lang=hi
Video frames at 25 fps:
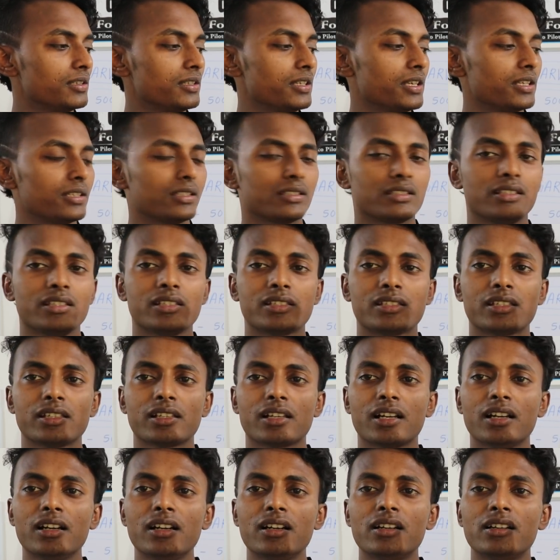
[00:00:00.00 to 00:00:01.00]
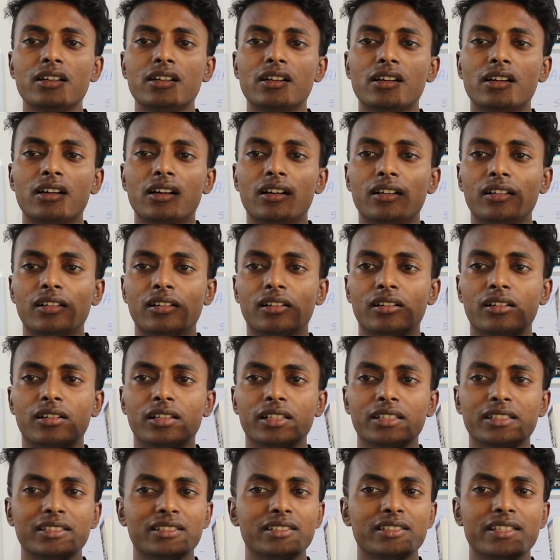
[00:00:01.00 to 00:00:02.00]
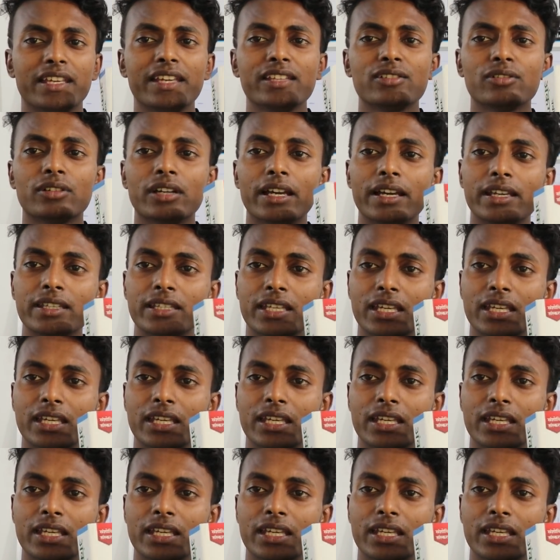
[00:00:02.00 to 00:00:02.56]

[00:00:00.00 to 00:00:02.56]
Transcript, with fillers: ये इसी का और ये जो है